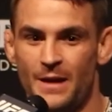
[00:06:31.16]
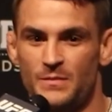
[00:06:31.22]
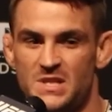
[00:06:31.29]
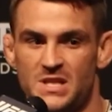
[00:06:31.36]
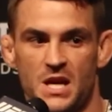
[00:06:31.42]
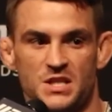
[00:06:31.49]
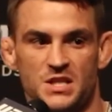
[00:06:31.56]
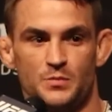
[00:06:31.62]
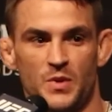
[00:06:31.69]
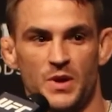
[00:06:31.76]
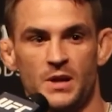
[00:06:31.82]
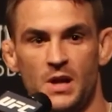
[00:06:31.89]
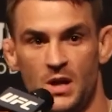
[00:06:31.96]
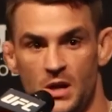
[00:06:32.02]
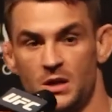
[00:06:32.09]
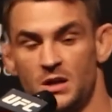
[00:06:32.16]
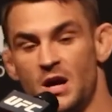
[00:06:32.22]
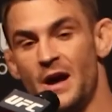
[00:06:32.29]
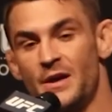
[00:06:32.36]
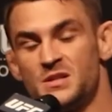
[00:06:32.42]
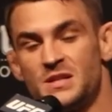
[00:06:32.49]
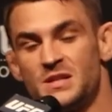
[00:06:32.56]
und McGregor sich die
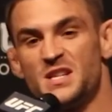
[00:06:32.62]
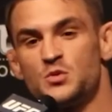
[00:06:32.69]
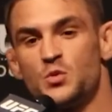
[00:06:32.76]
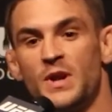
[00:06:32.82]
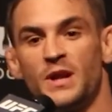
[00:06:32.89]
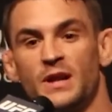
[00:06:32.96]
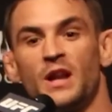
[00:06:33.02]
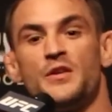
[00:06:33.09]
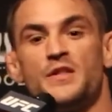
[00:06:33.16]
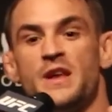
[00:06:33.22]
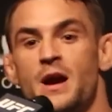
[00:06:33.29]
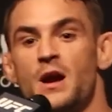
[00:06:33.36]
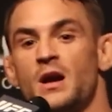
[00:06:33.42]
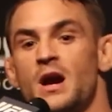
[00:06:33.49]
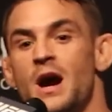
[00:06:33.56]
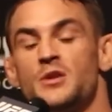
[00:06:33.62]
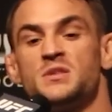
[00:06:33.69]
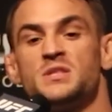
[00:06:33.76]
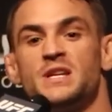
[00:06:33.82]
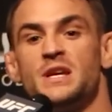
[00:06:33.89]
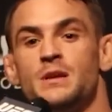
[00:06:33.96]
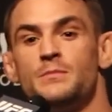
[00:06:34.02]
ersten Runden holt, dann muss
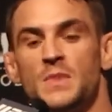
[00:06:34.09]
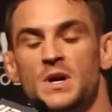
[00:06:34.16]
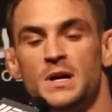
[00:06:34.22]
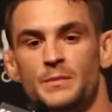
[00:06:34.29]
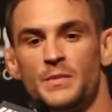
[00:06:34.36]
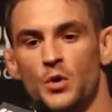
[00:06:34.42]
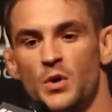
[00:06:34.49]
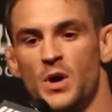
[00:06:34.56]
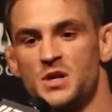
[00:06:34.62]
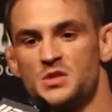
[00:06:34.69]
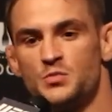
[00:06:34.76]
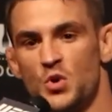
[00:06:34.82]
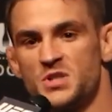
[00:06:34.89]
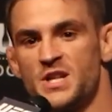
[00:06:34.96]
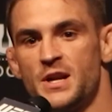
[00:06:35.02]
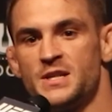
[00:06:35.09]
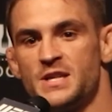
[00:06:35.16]
Poirier zum Schluss nochmal zünden.